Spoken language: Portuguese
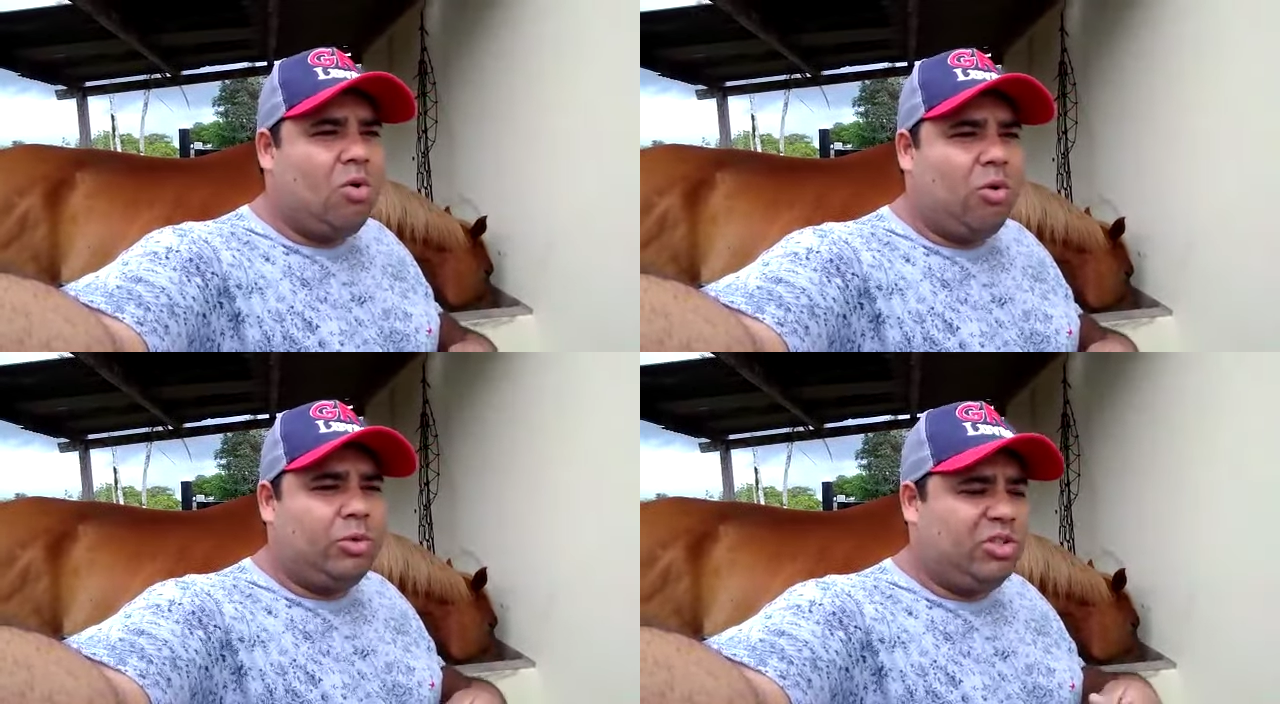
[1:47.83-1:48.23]

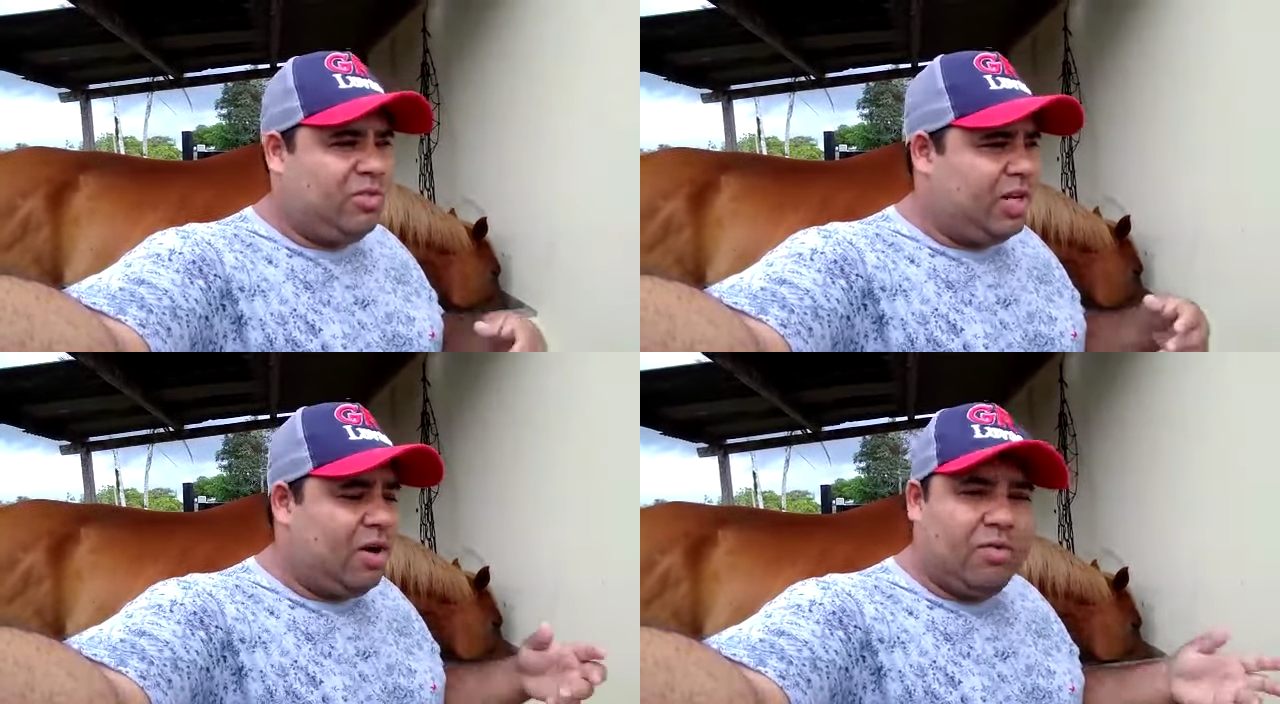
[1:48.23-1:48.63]
como
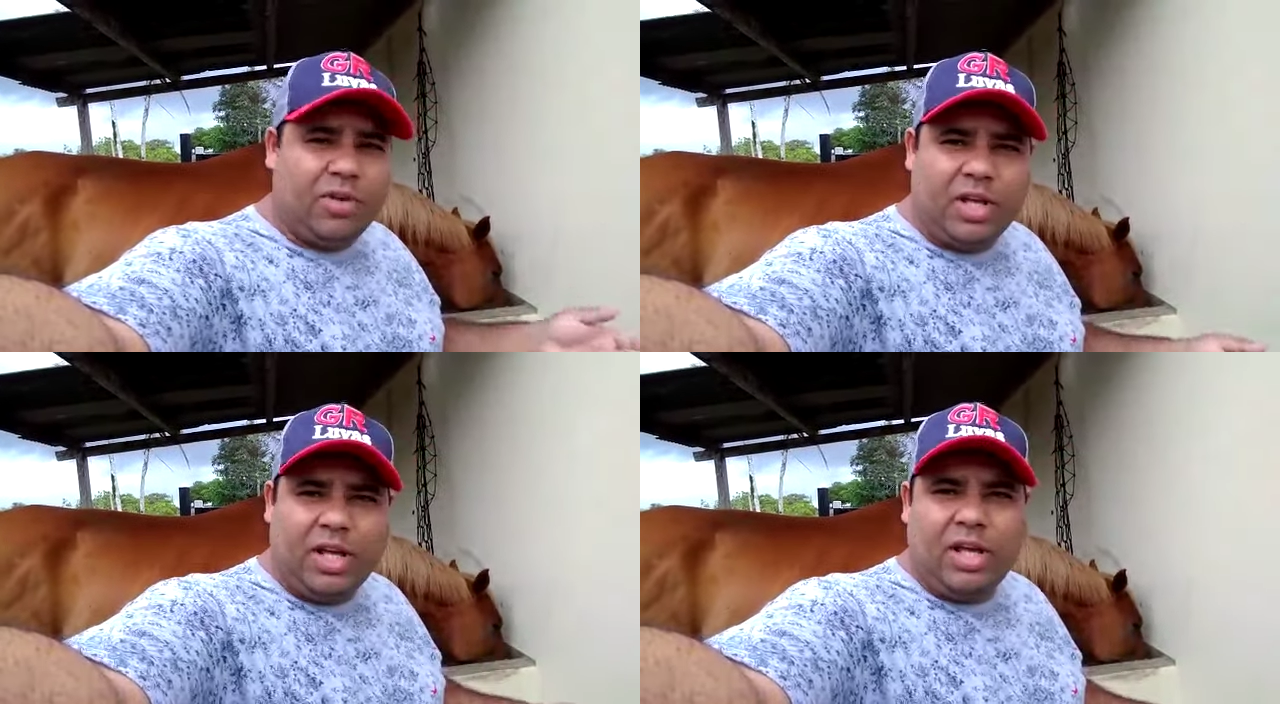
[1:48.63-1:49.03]
Juvenal
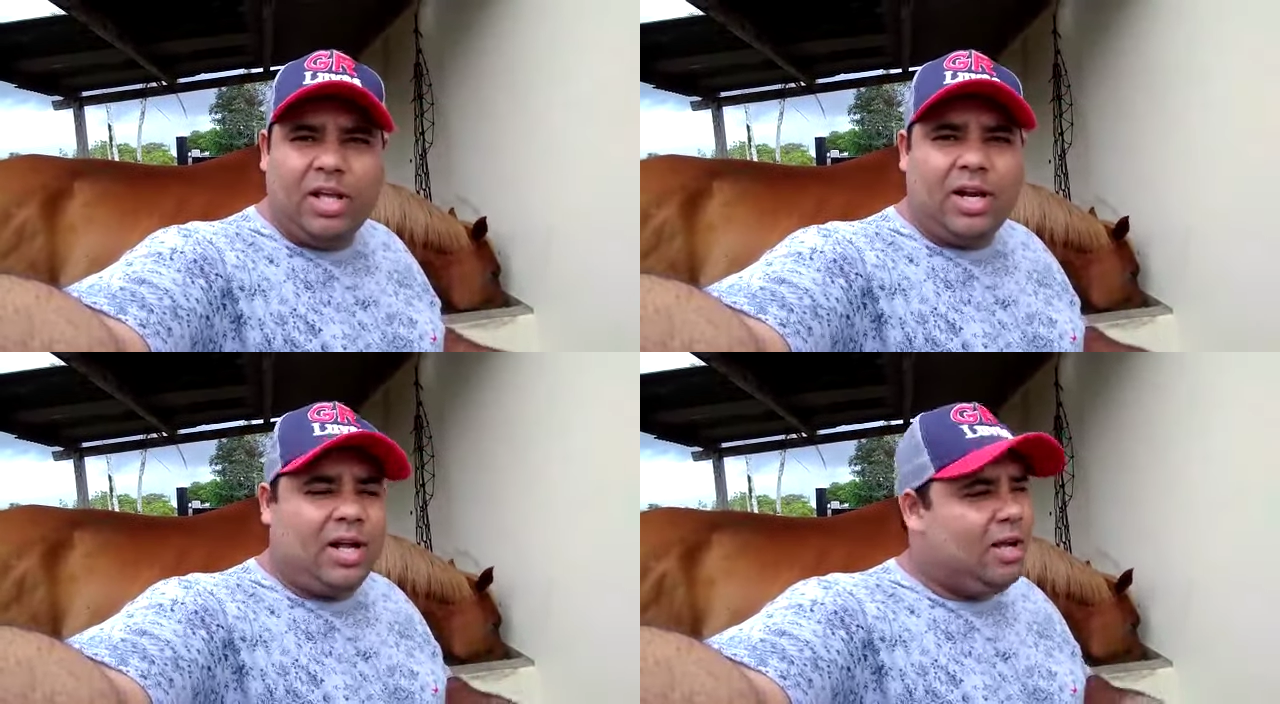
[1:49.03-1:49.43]

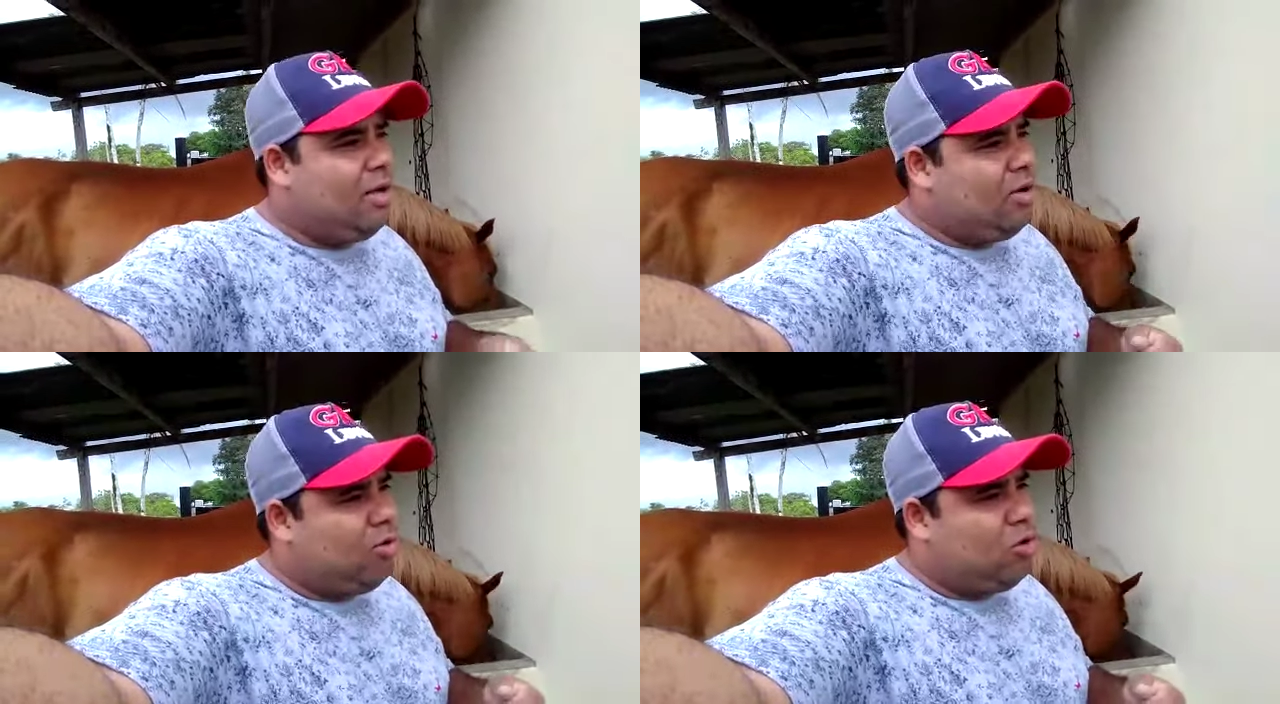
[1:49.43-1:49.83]
Vieira,
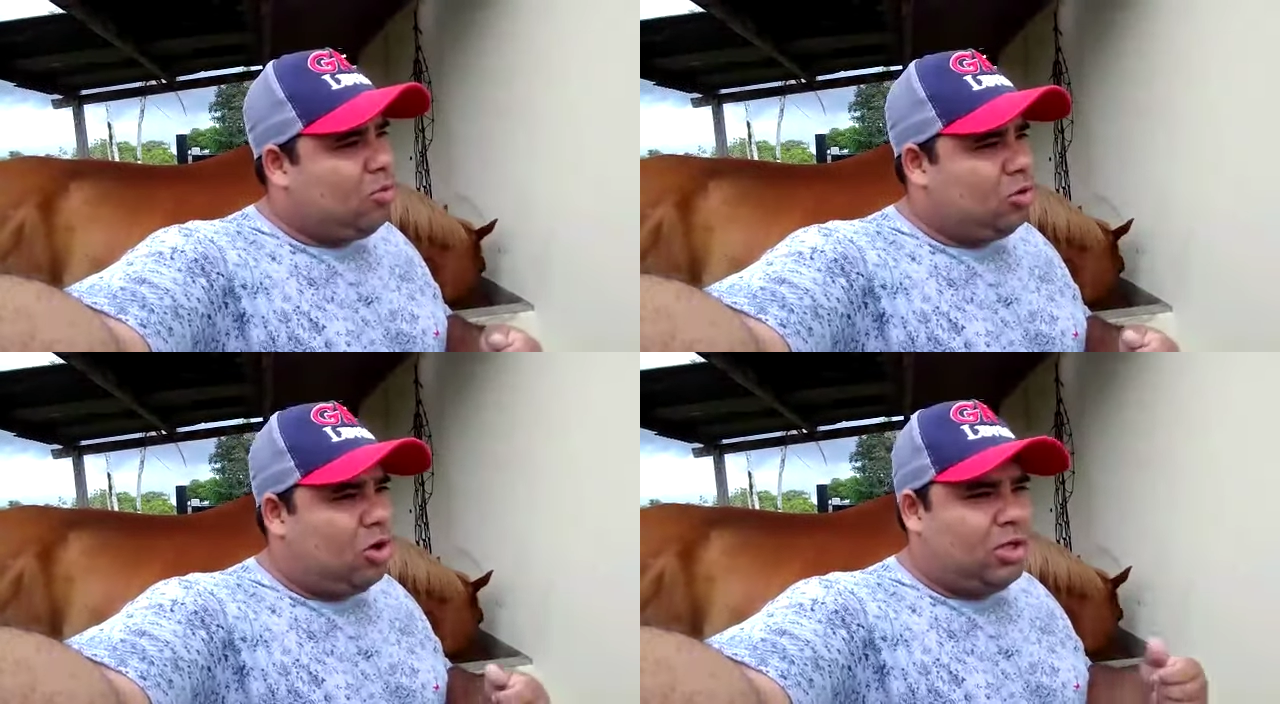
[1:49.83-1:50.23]

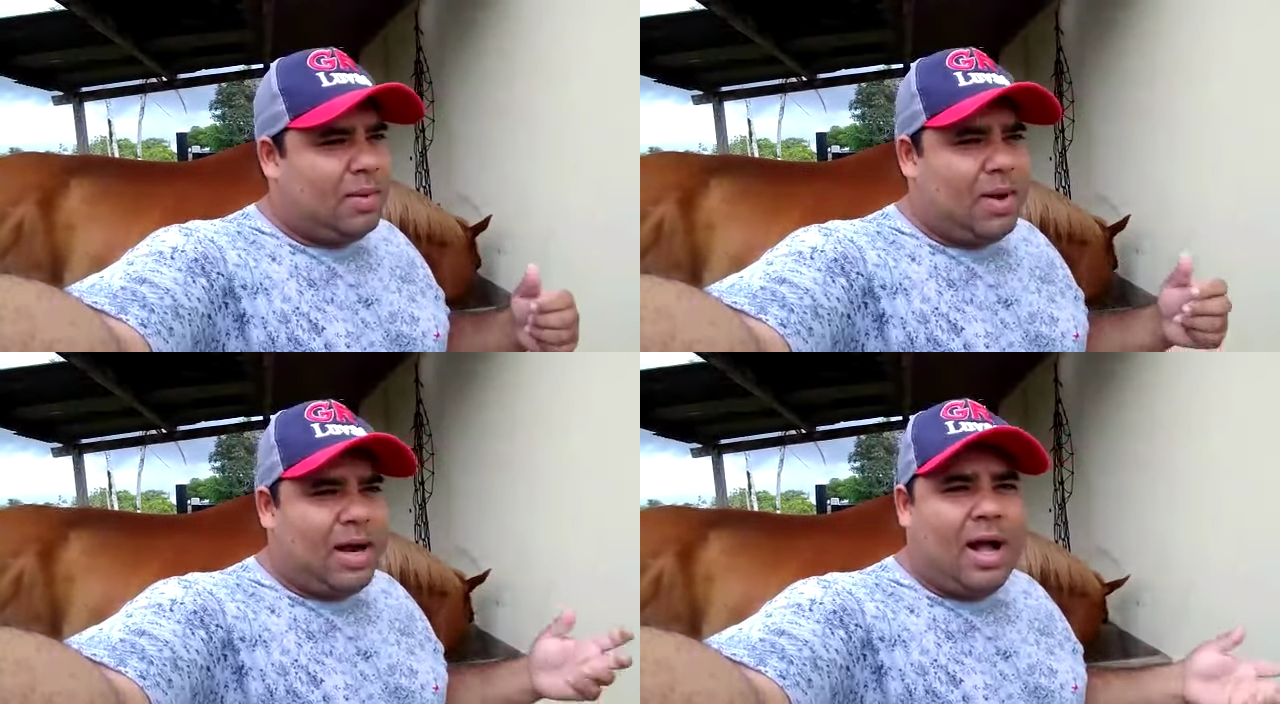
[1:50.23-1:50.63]
como Doda
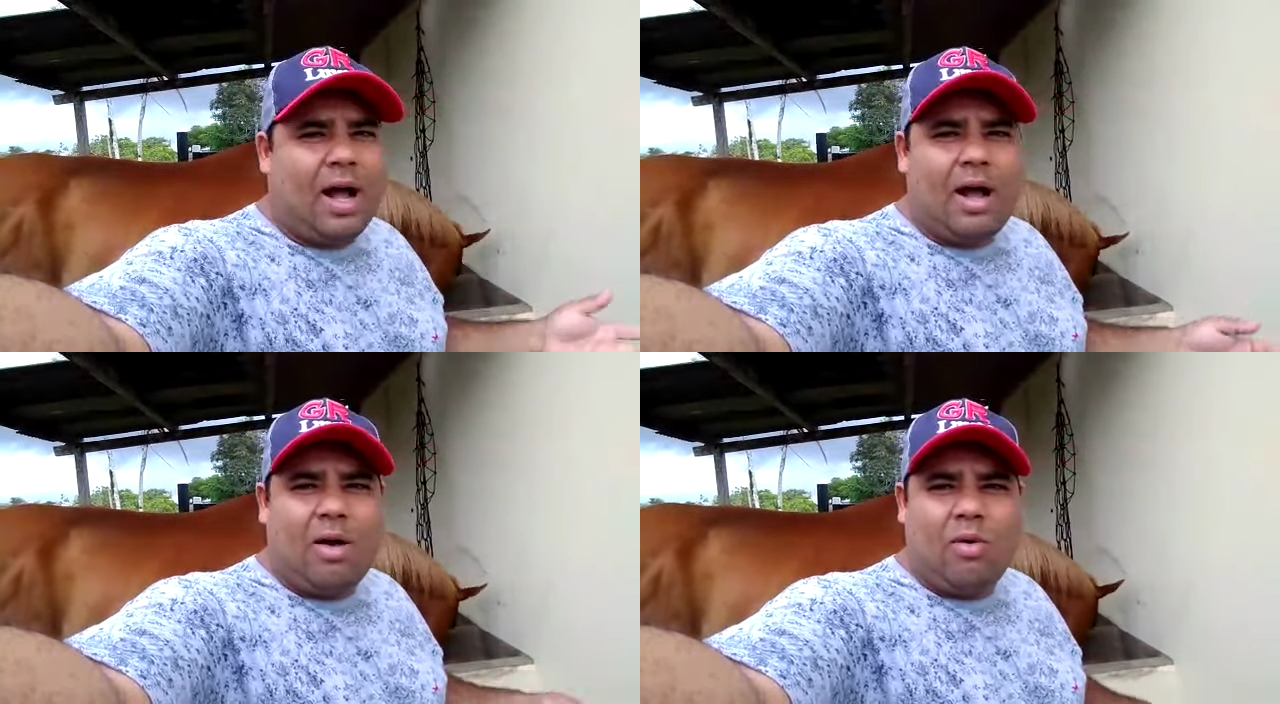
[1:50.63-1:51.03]

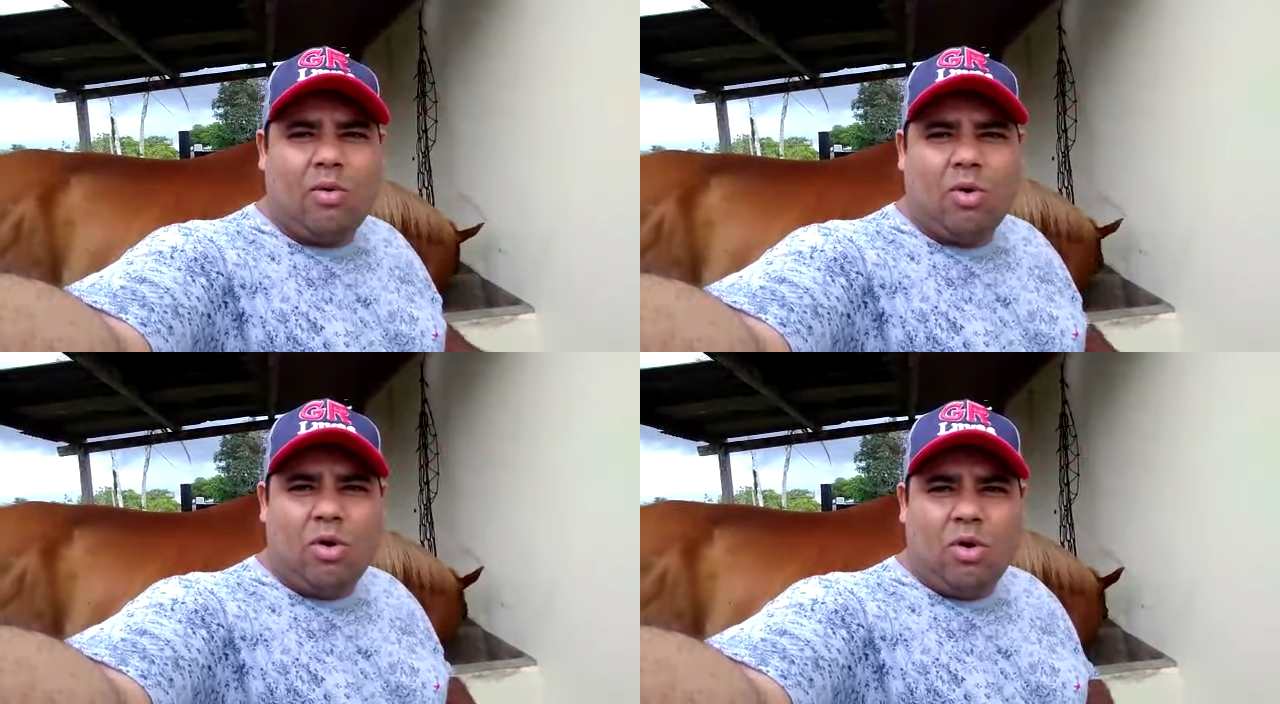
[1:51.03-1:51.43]
Amaral,